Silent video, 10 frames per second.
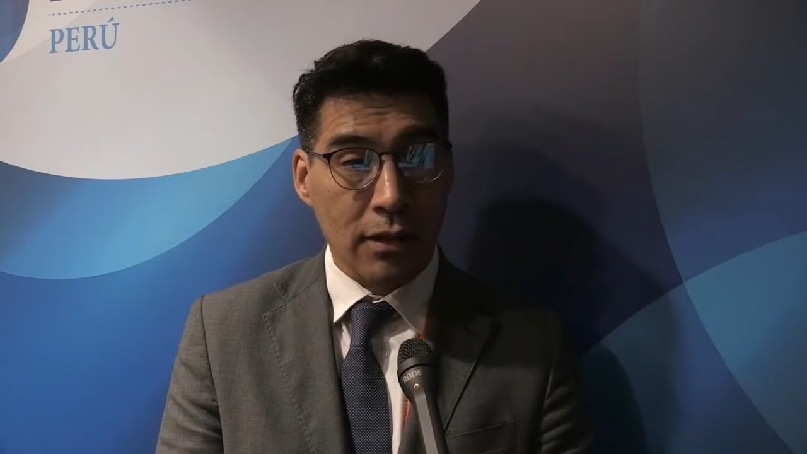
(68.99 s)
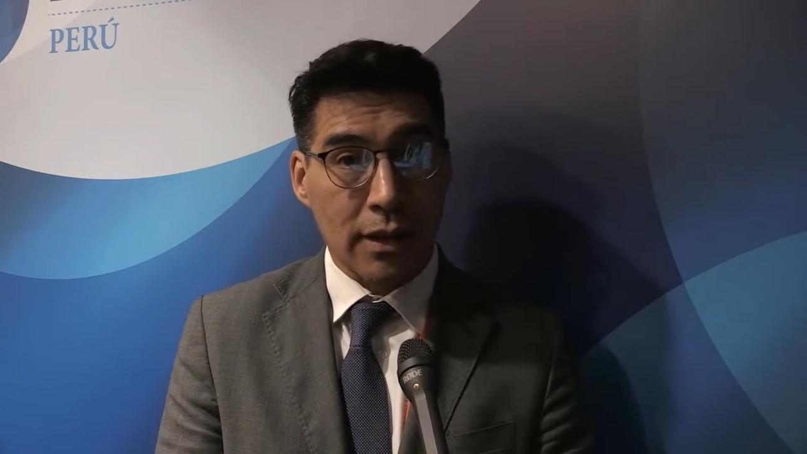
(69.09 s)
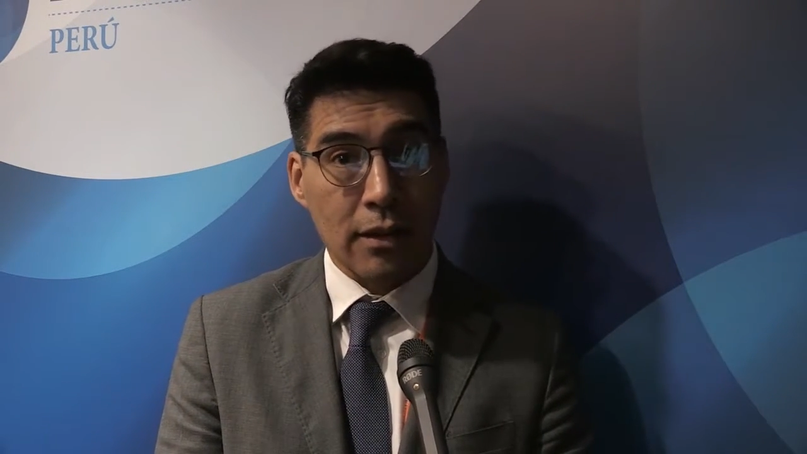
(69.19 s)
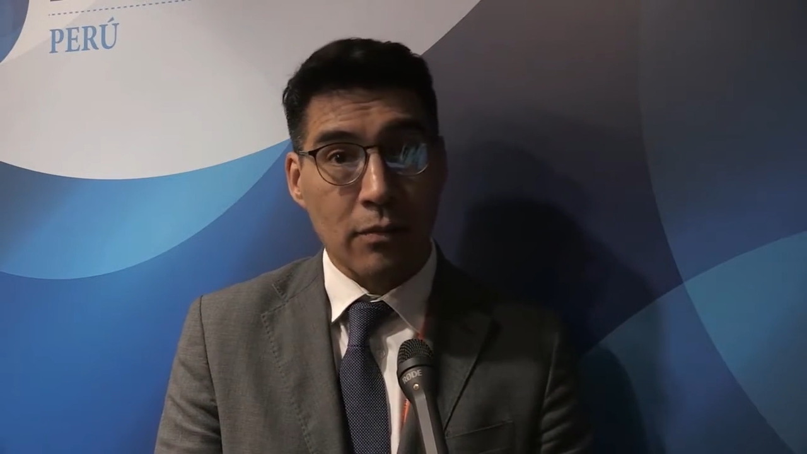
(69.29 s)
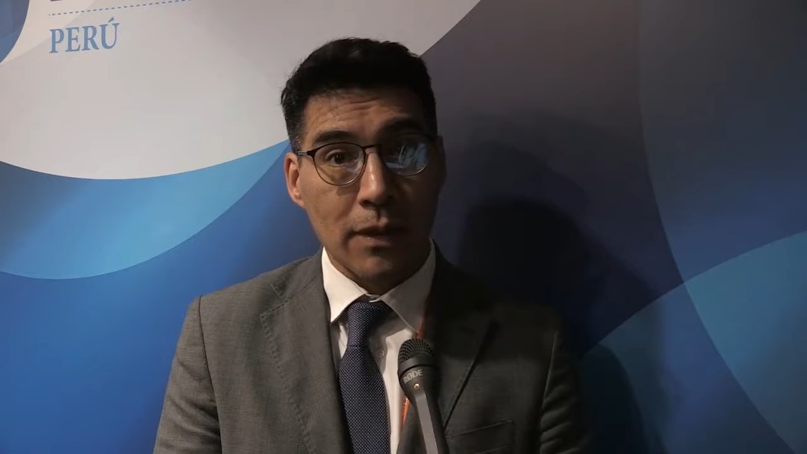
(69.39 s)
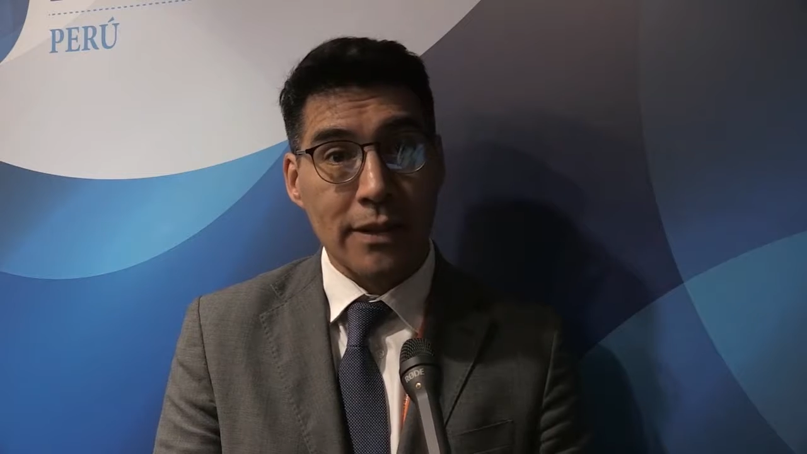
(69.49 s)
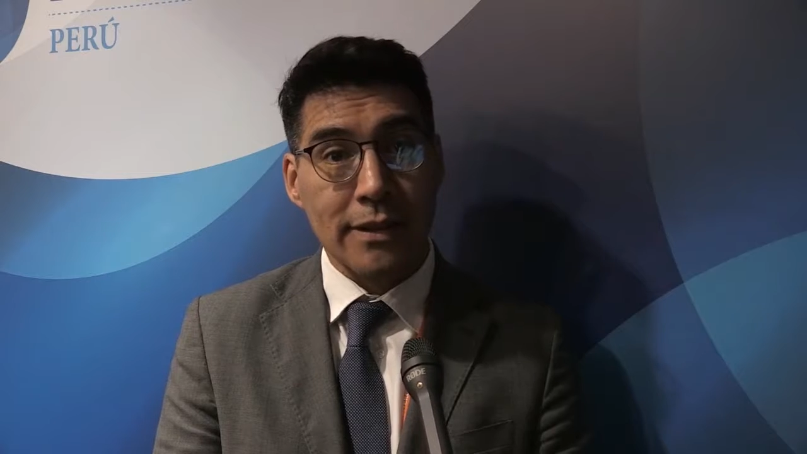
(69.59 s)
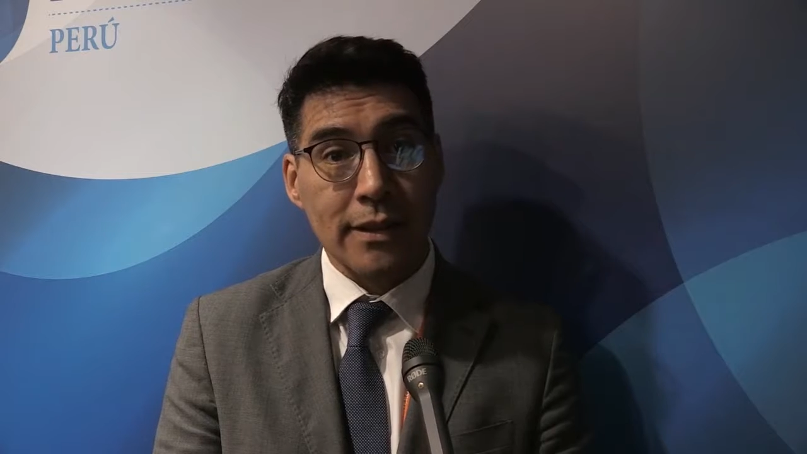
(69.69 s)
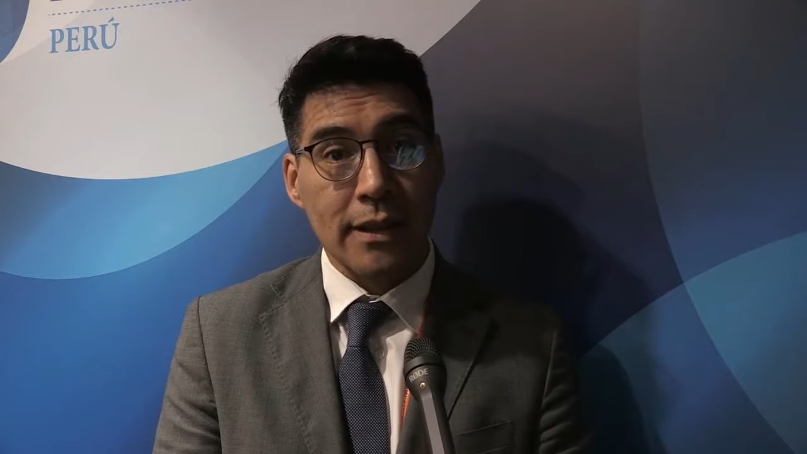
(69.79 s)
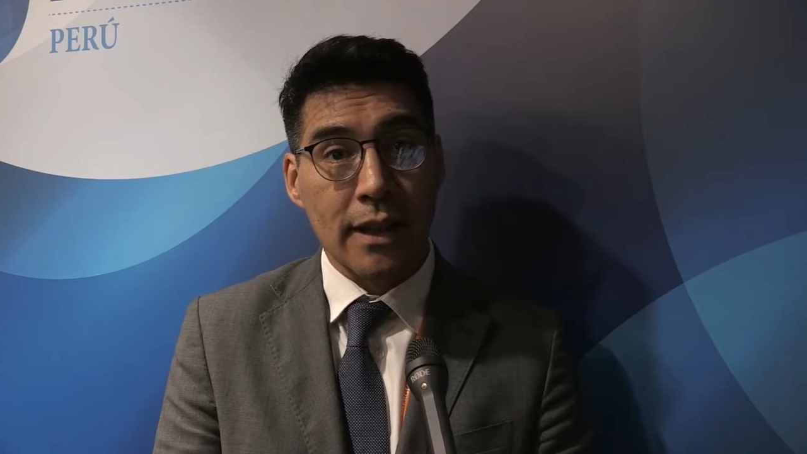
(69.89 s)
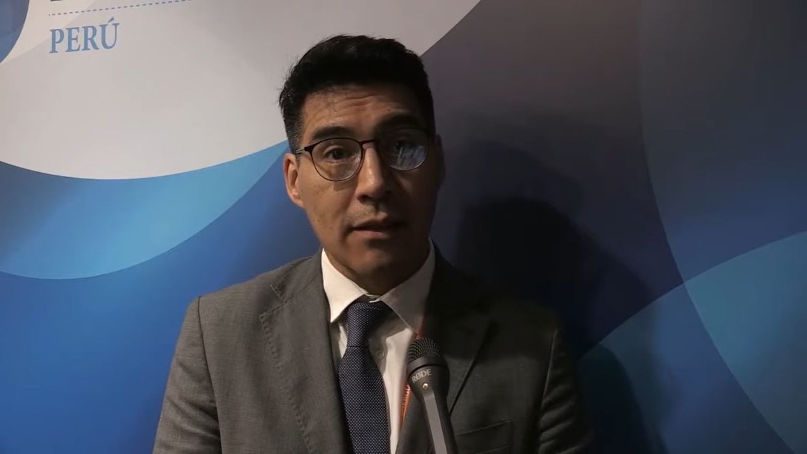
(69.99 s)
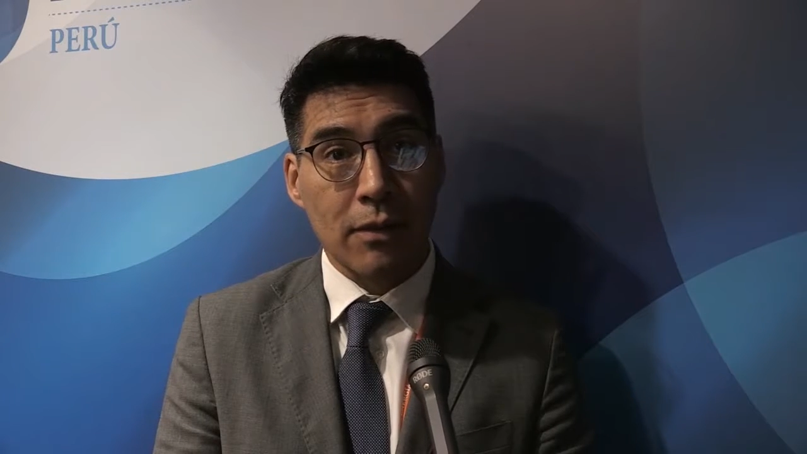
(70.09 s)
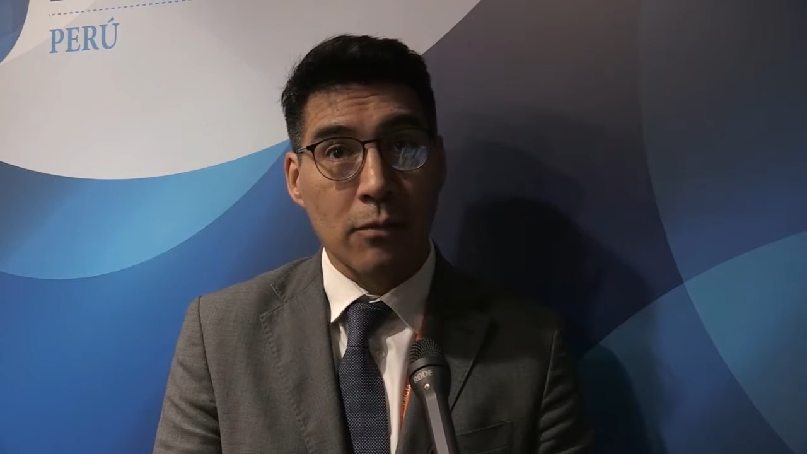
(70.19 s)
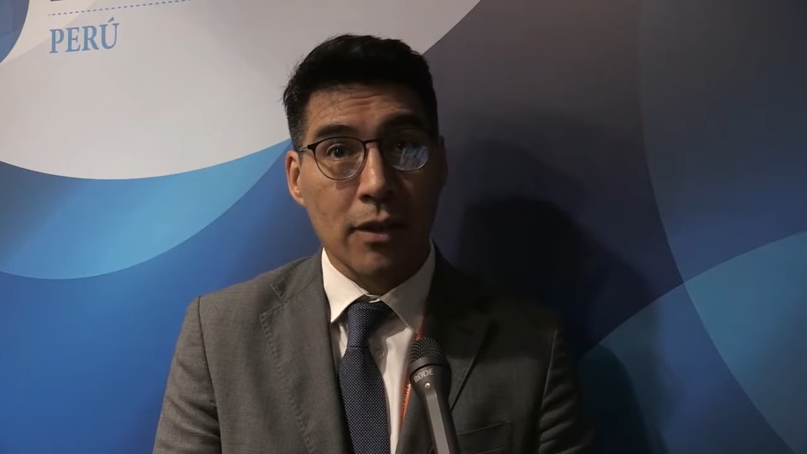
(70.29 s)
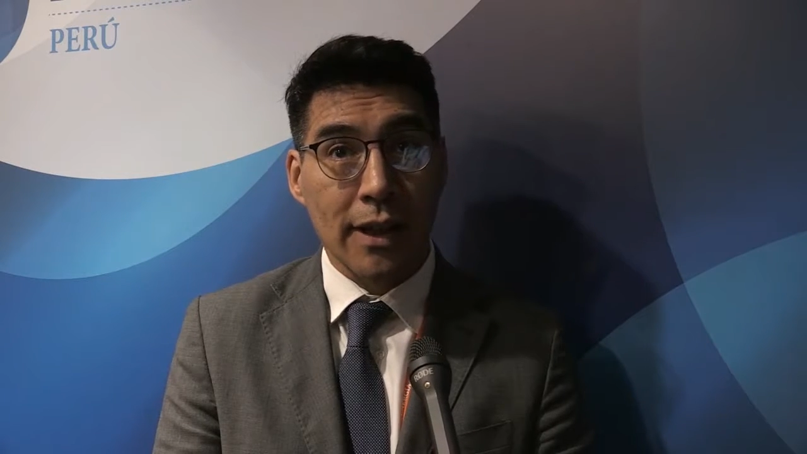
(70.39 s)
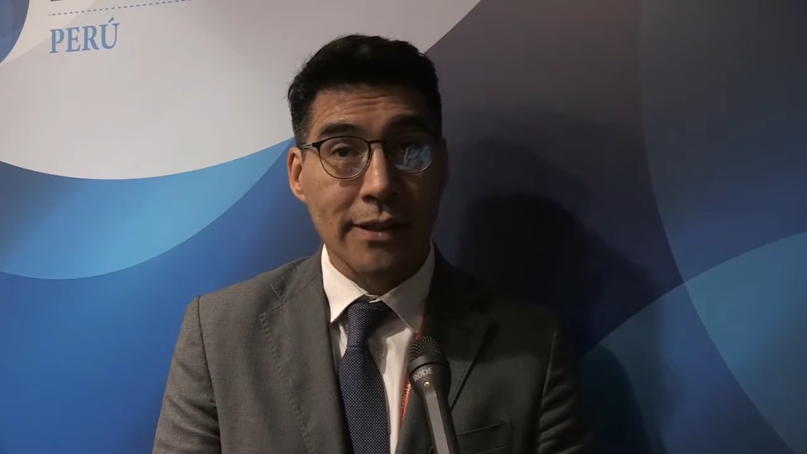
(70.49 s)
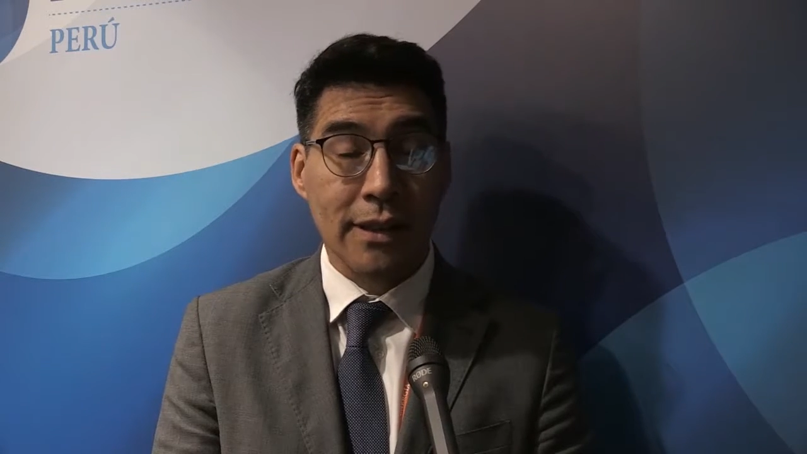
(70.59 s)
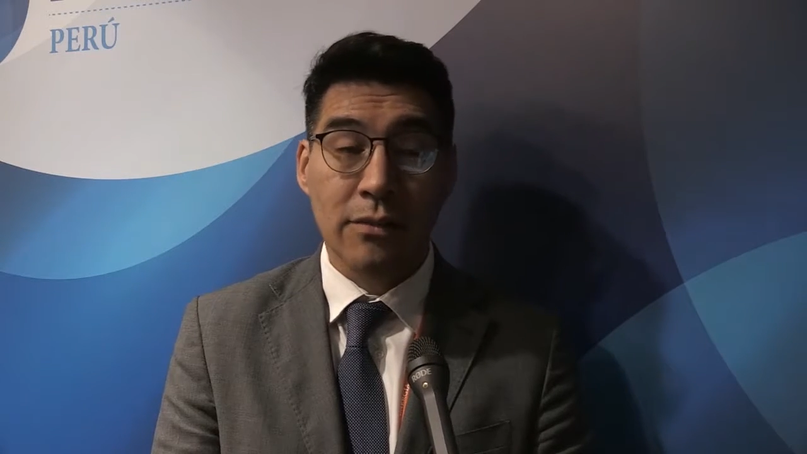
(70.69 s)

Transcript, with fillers: y al 2017 ya vamos casi en el